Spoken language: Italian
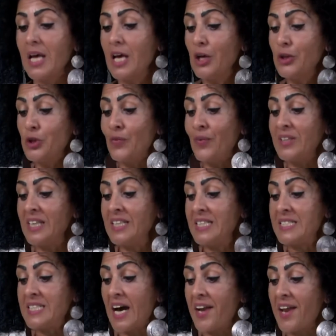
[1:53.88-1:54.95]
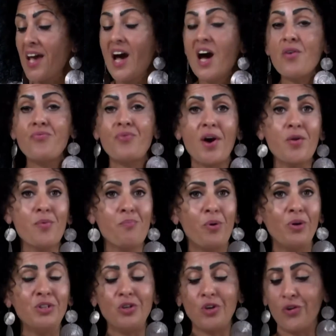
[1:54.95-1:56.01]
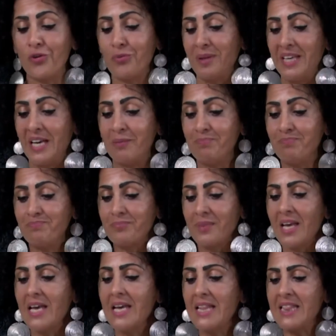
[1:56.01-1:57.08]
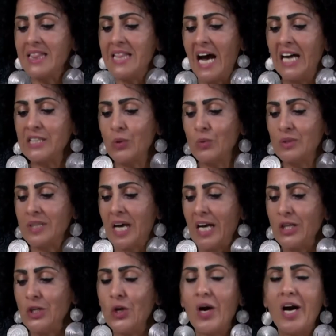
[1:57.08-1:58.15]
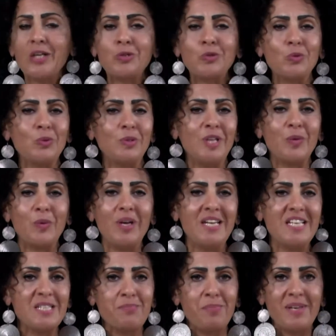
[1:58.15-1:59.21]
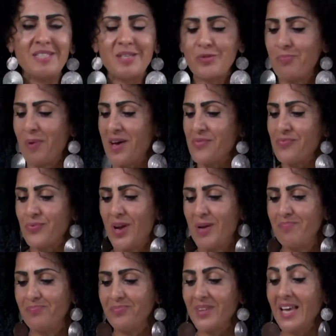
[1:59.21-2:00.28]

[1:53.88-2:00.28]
Dovete iniziare a fare un po' di economia Date un taglio a tutte quelle spese superflue.